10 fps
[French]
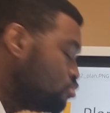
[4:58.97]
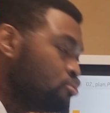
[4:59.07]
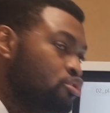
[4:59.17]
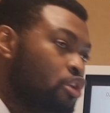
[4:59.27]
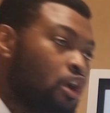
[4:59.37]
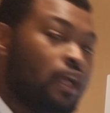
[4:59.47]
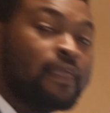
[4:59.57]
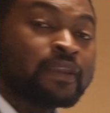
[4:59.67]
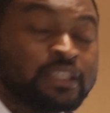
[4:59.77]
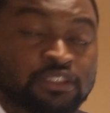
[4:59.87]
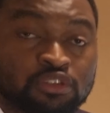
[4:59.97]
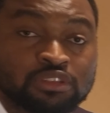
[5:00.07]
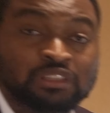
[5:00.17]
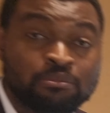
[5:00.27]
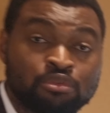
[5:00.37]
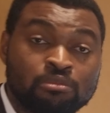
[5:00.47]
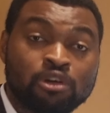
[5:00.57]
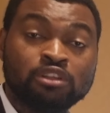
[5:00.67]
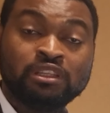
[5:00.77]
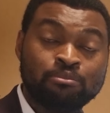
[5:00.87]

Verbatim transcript: builder, qui sont simplement des